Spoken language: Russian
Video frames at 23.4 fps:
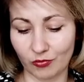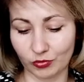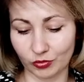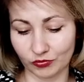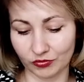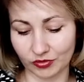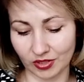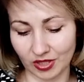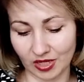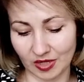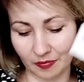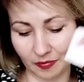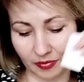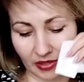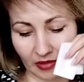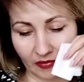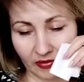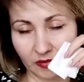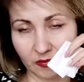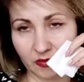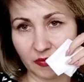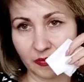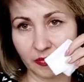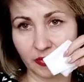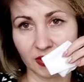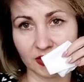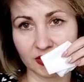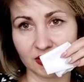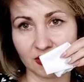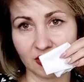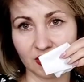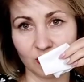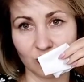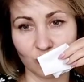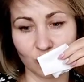а вот вторая половина мне
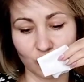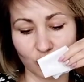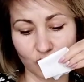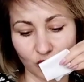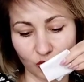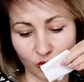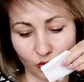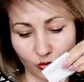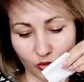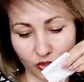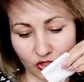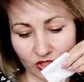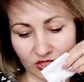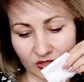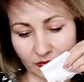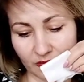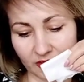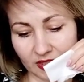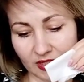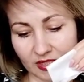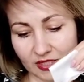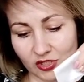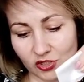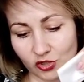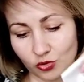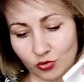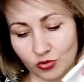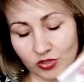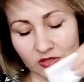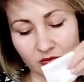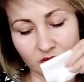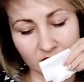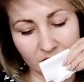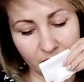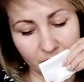показалась очень схожей. Смотрите, что я
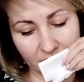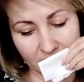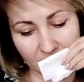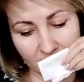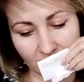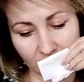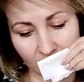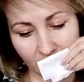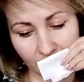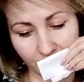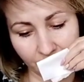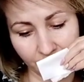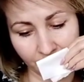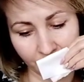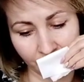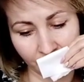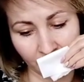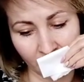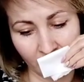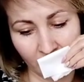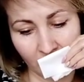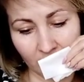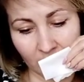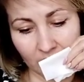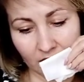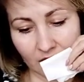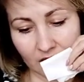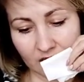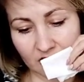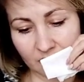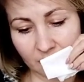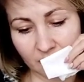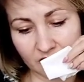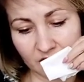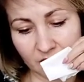себе записала. Я
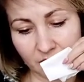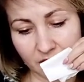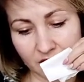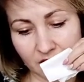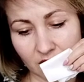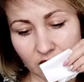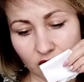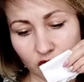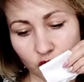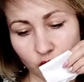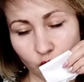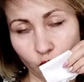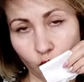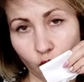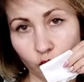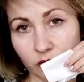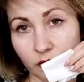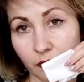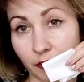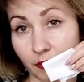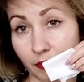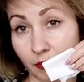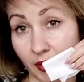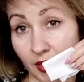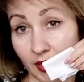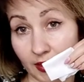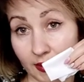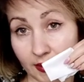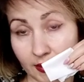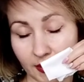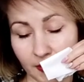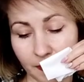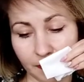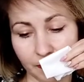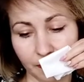себе записала, что он
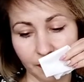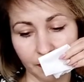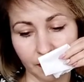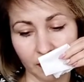мыльный.